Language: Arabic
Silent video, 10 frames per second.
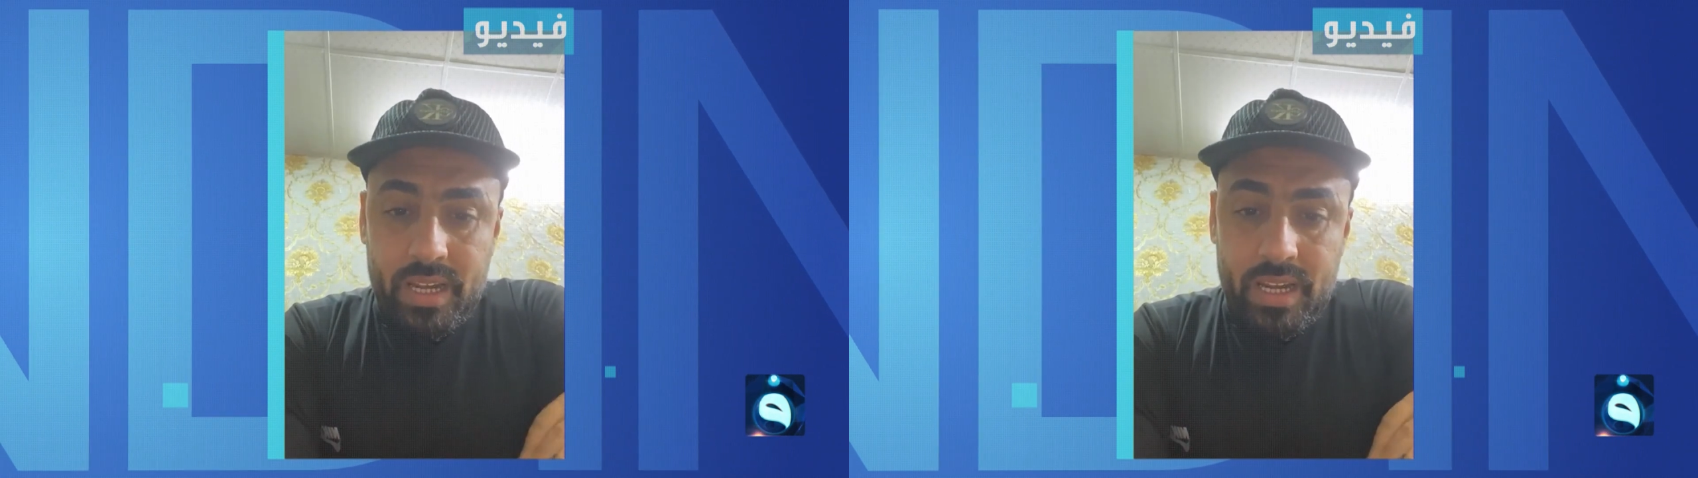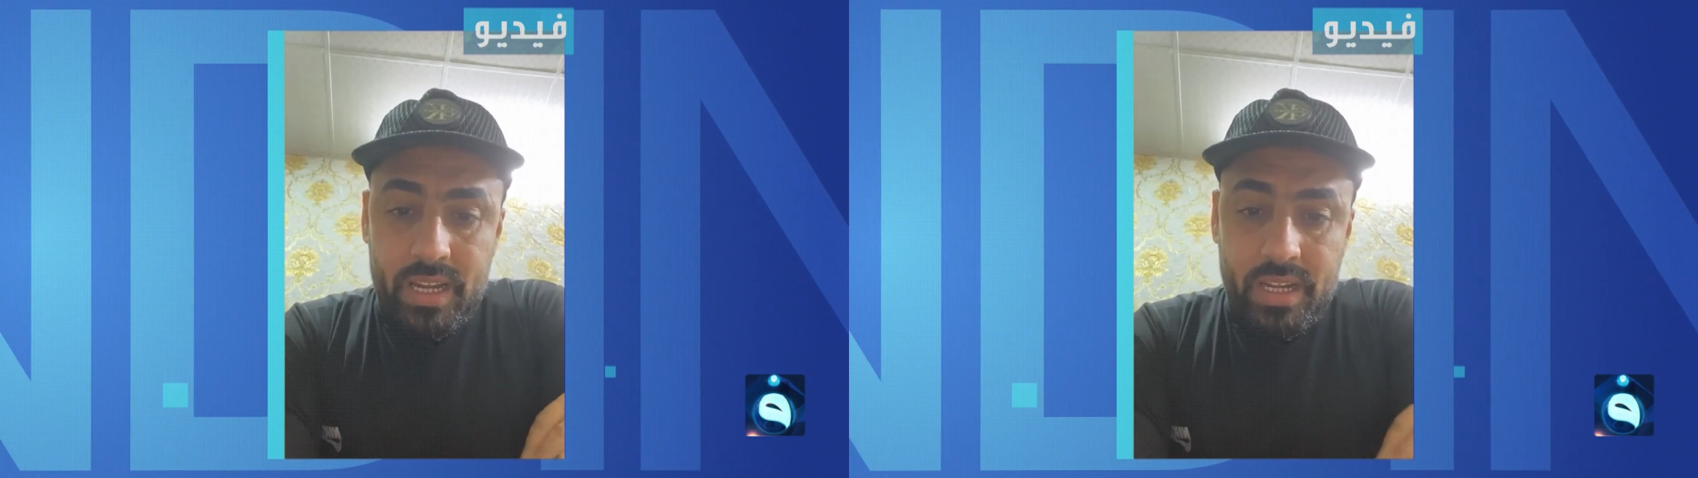
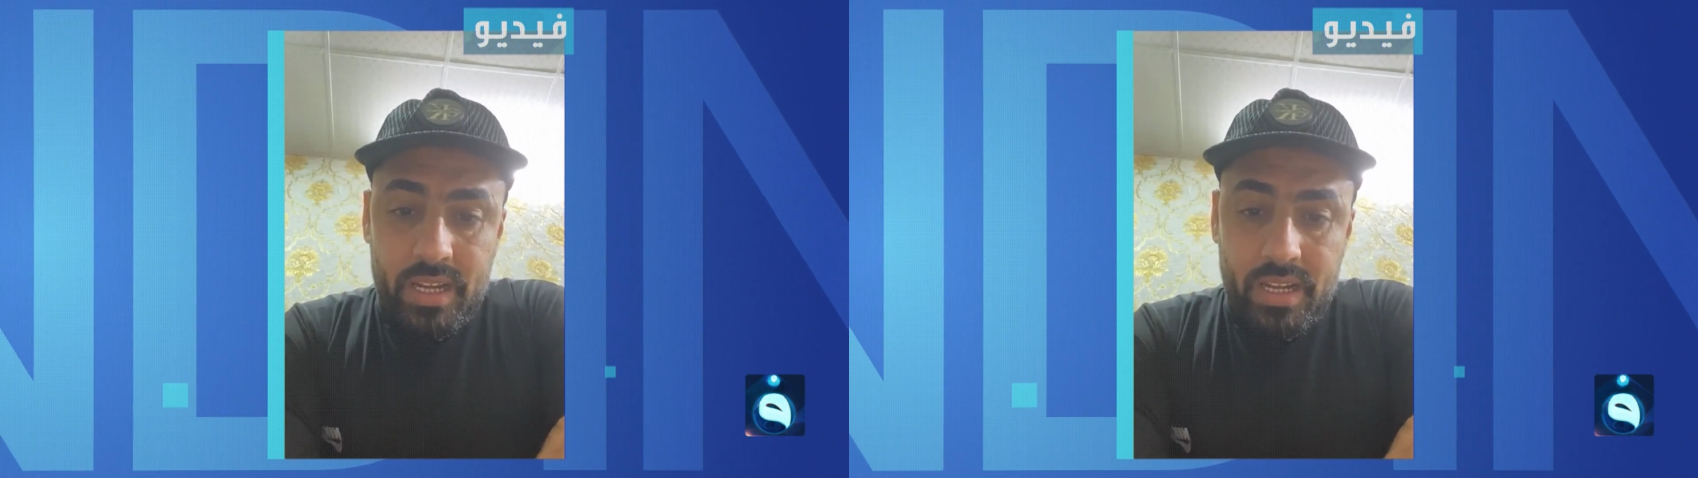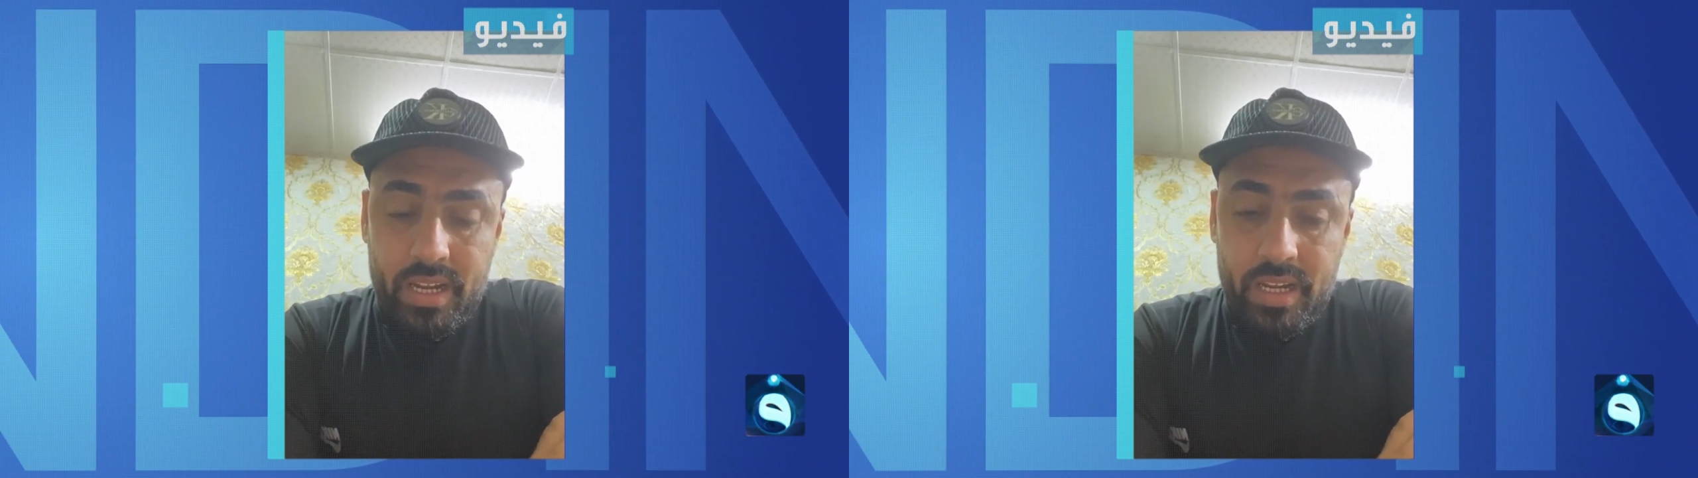خلاني
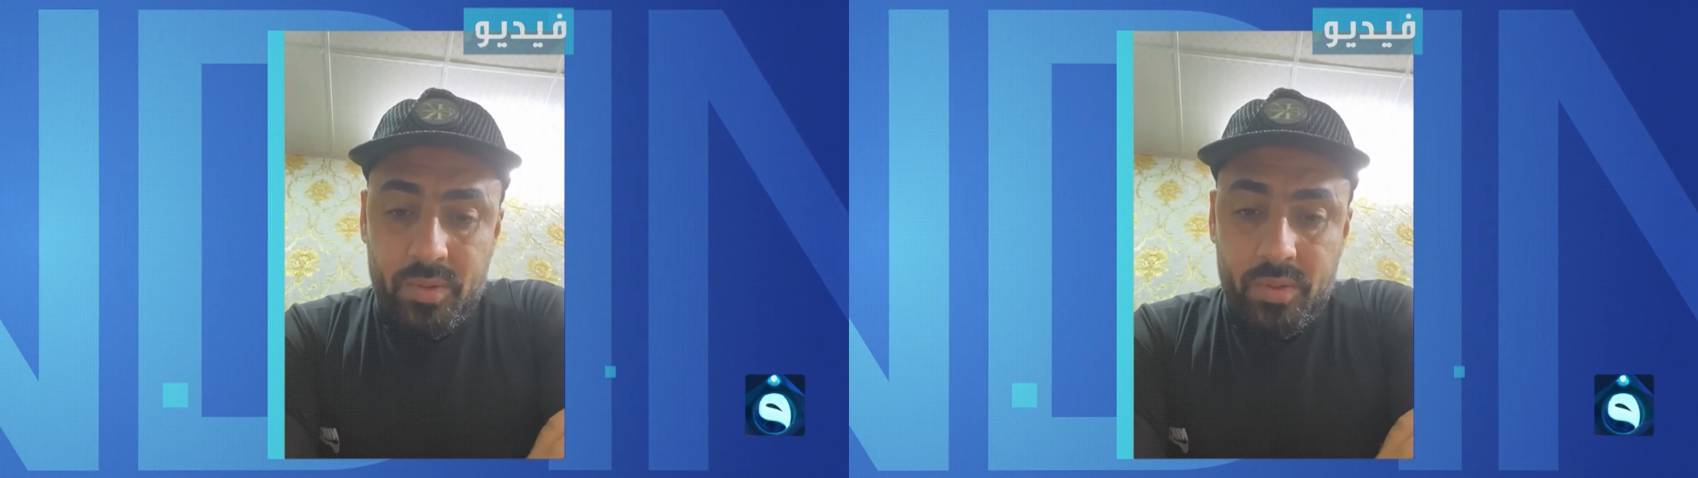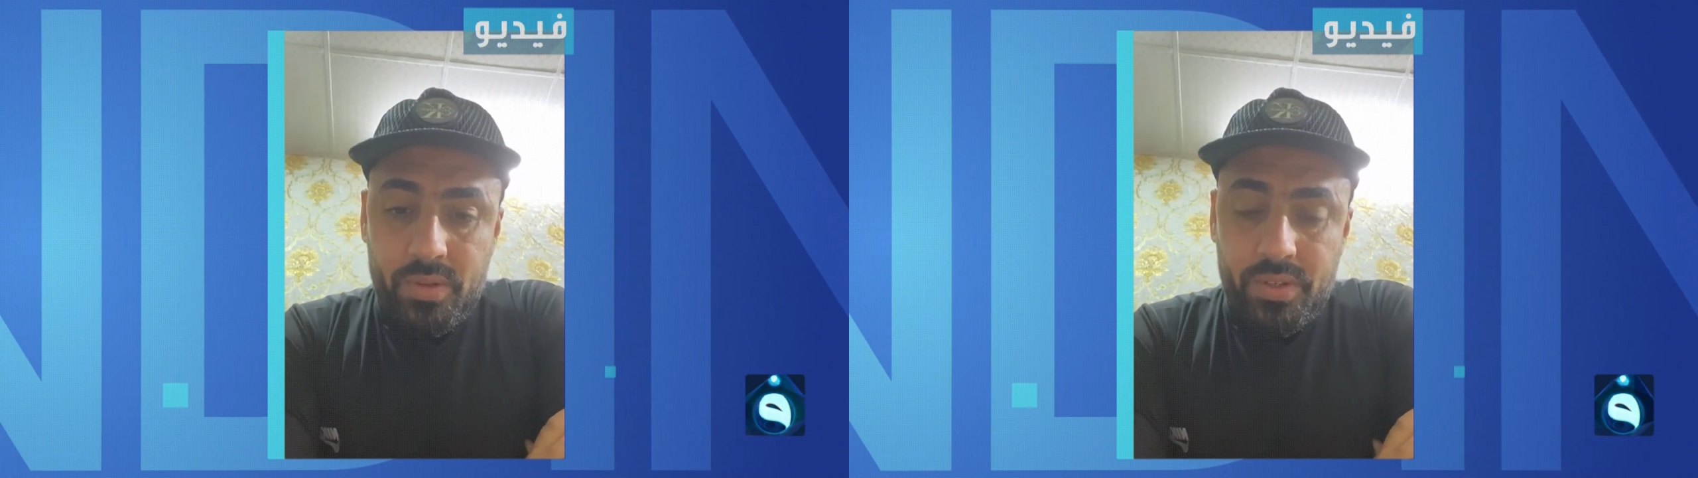الح على
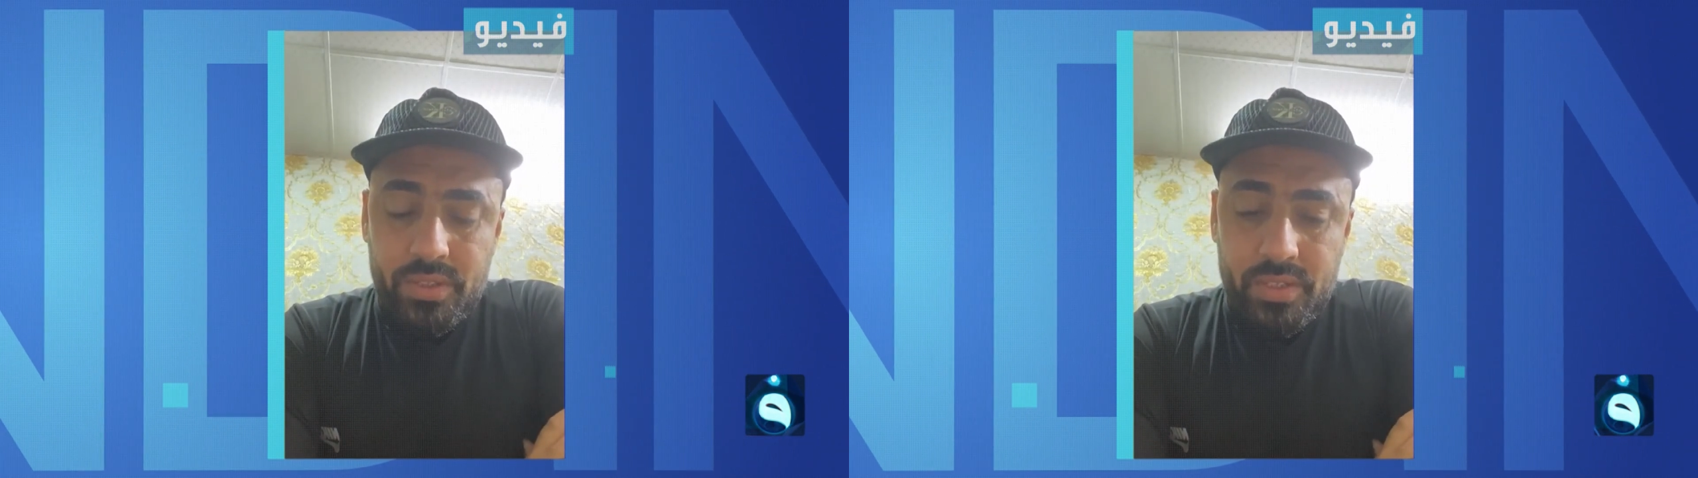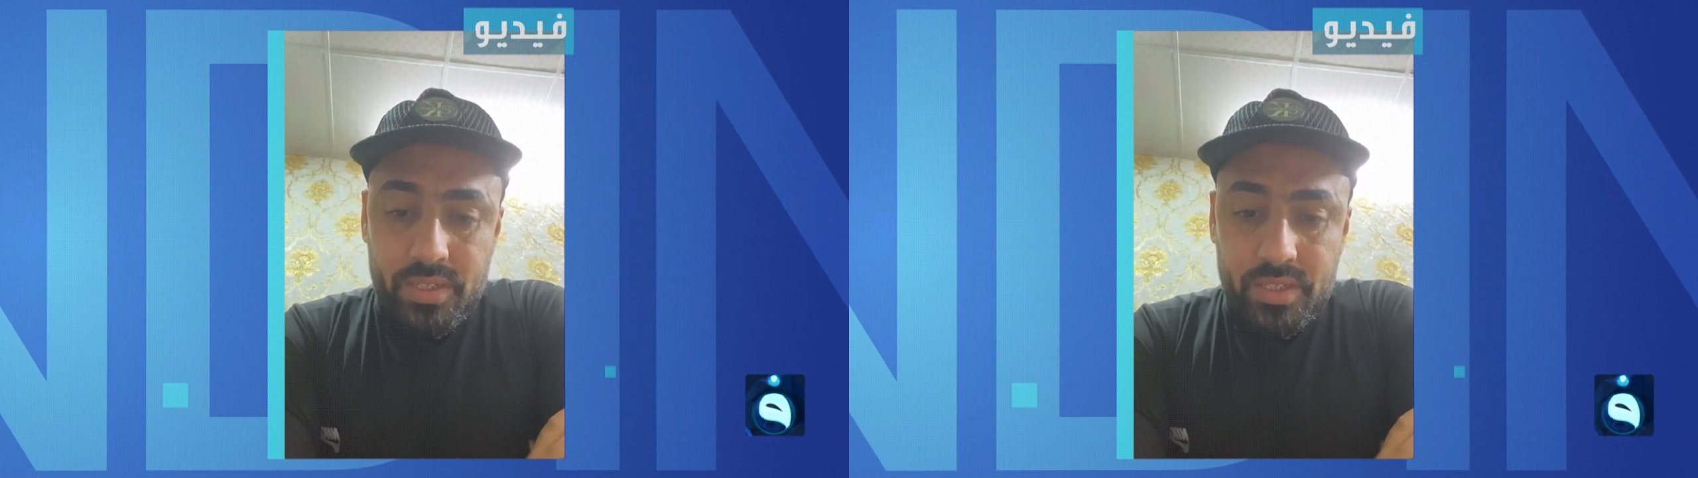موضوع
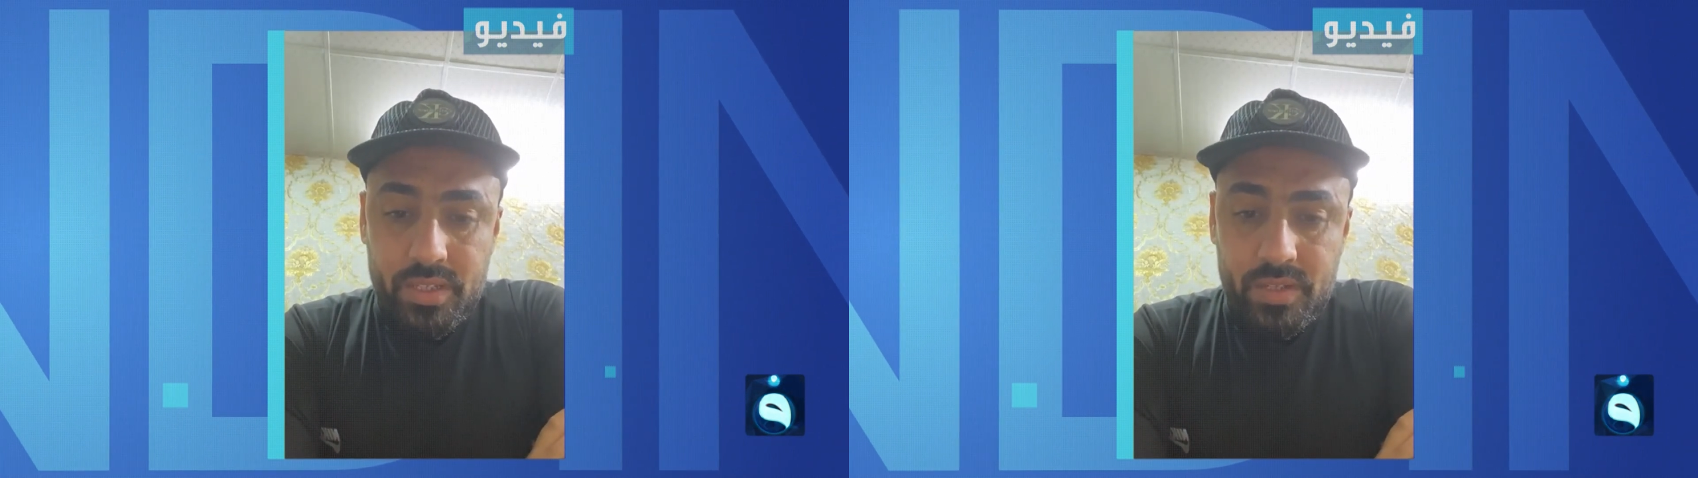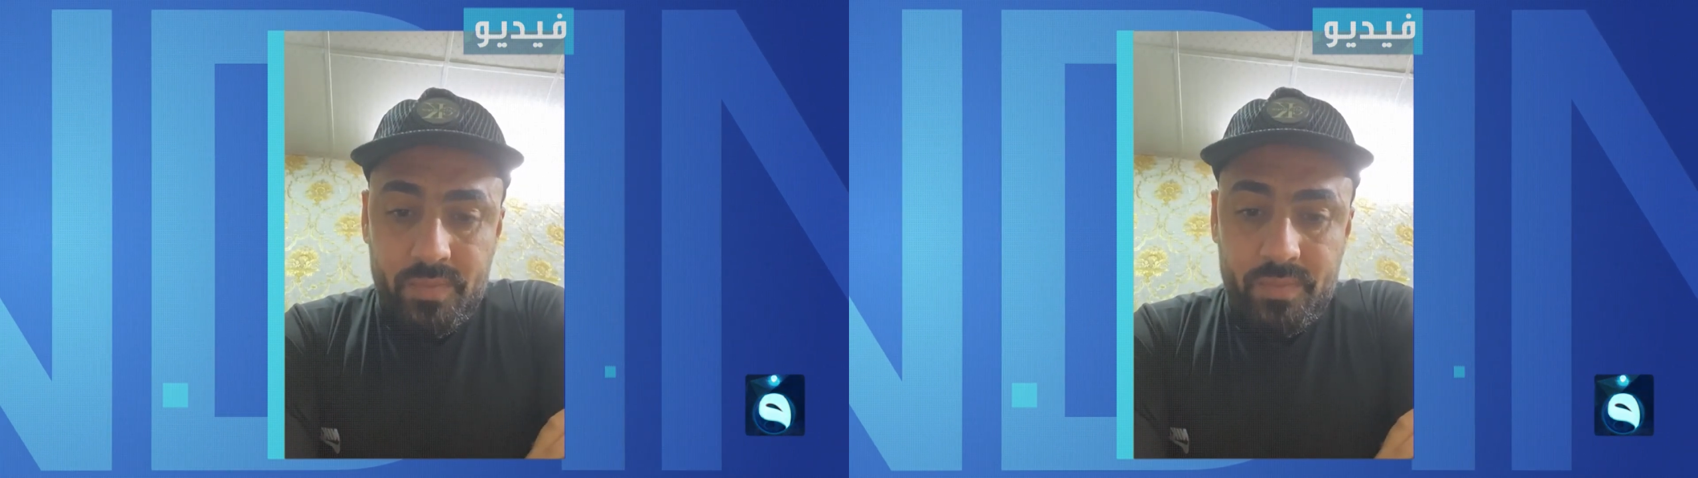الجنسيه